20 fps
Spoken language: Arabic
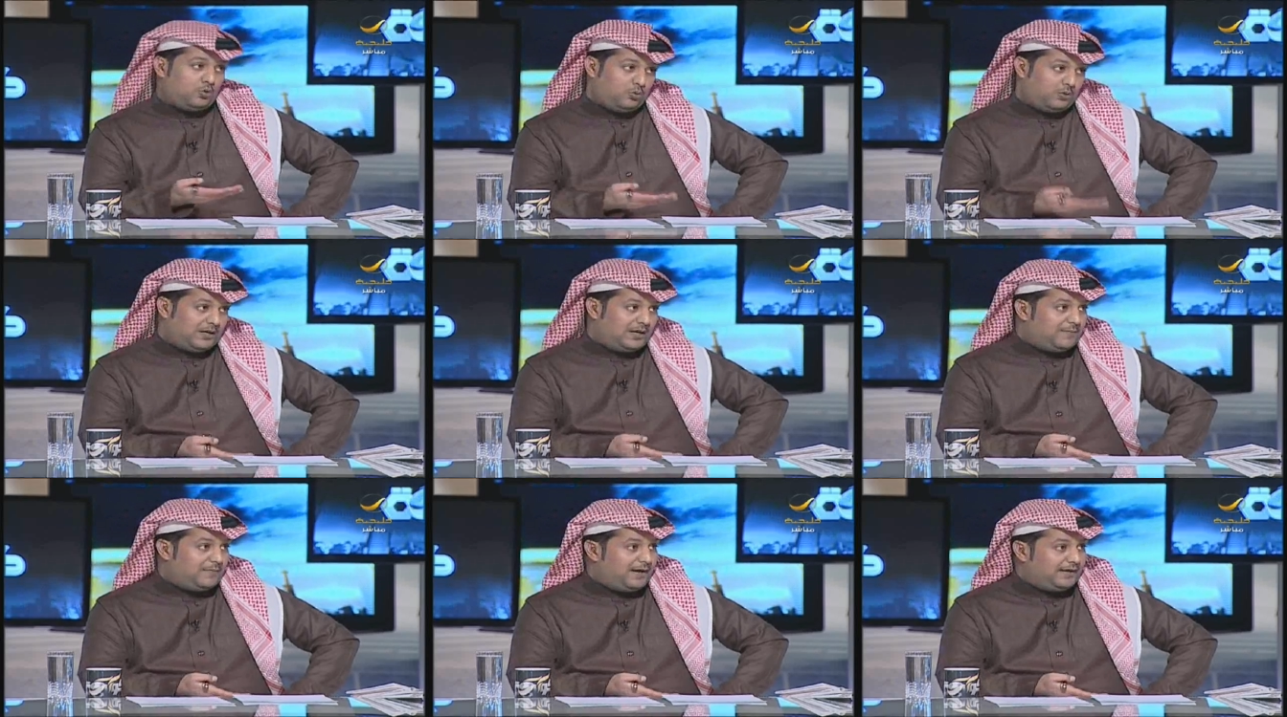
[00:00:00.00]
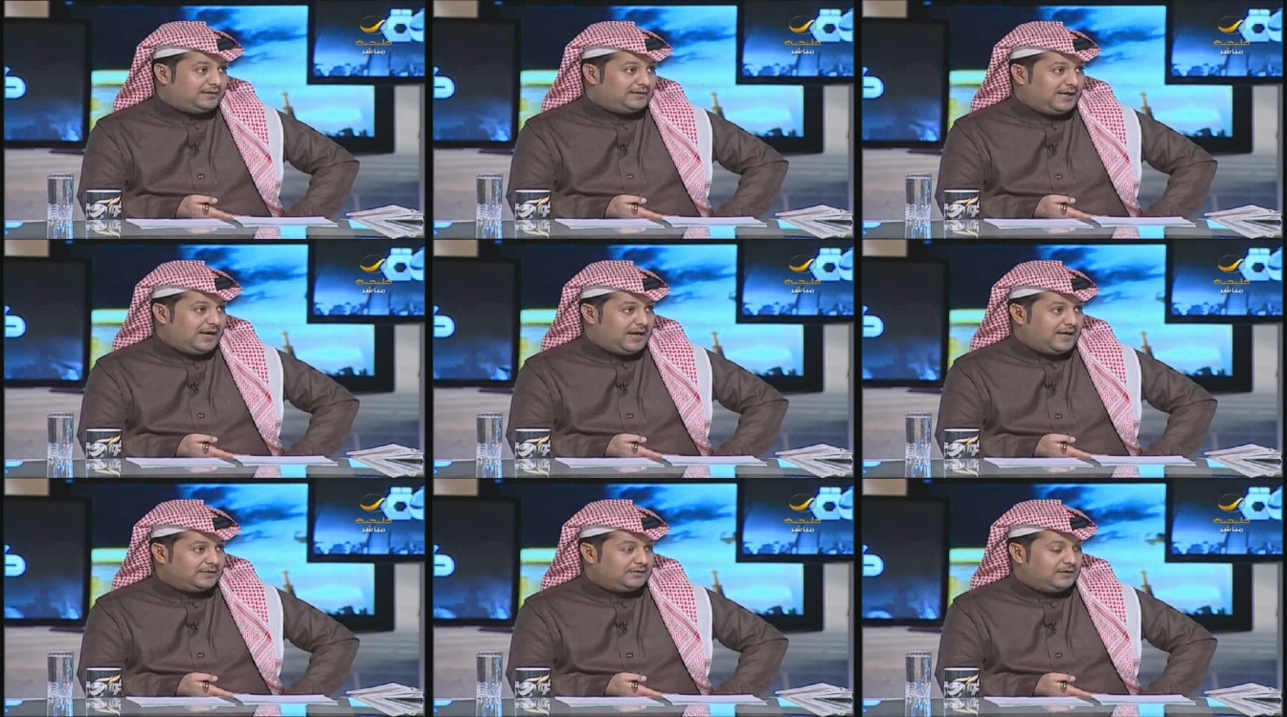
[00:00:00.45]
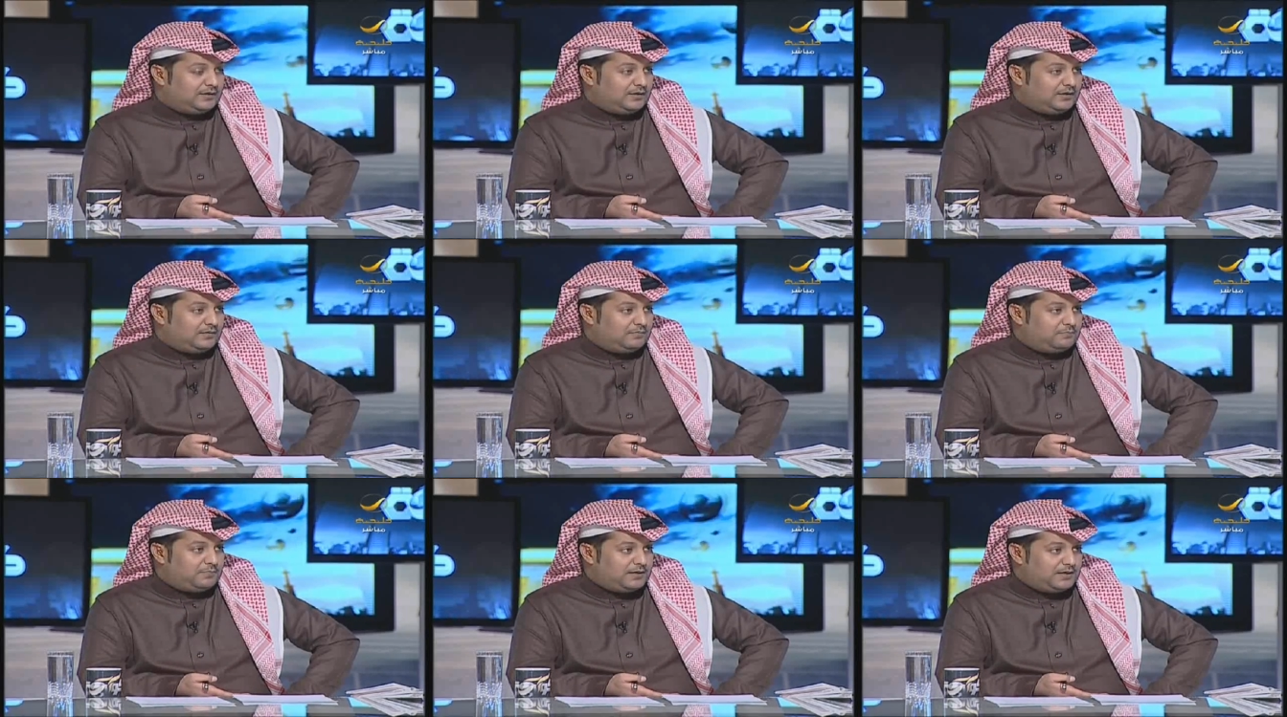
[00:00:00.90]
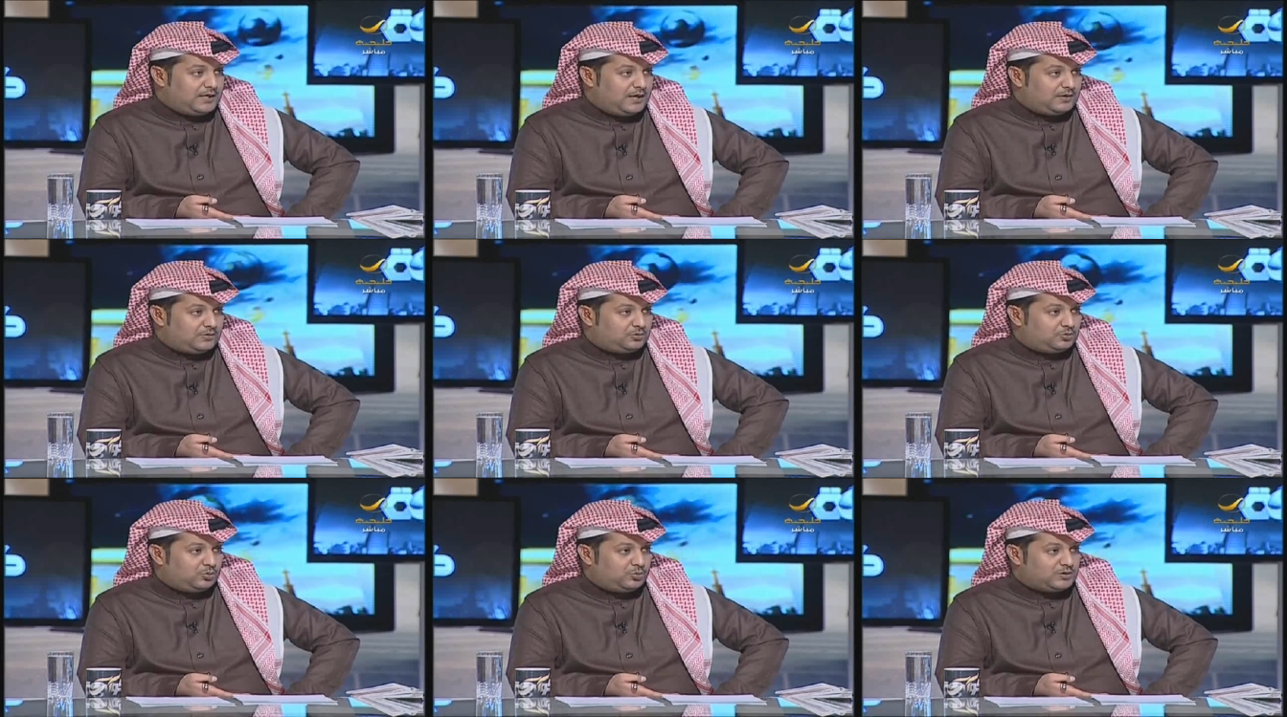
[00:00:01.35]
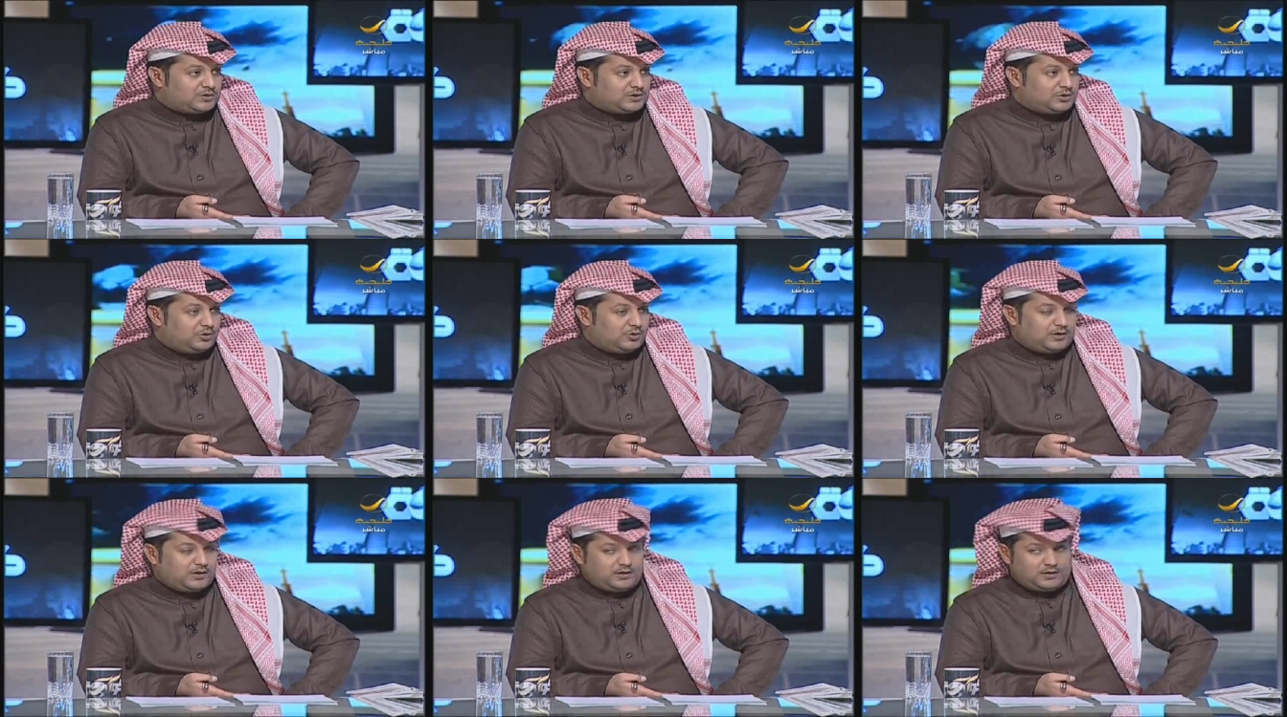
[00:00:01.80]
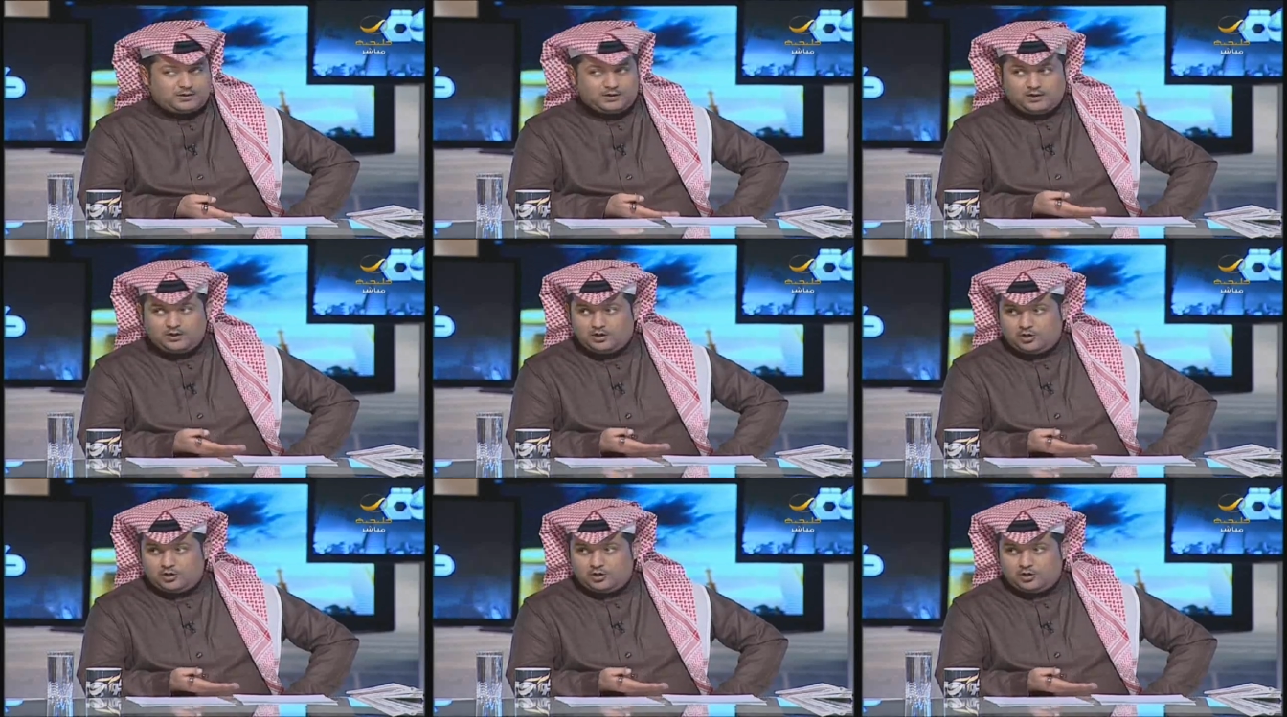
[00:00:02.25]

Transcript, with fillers: ولا مع اتحاد البلياردو والسنوكر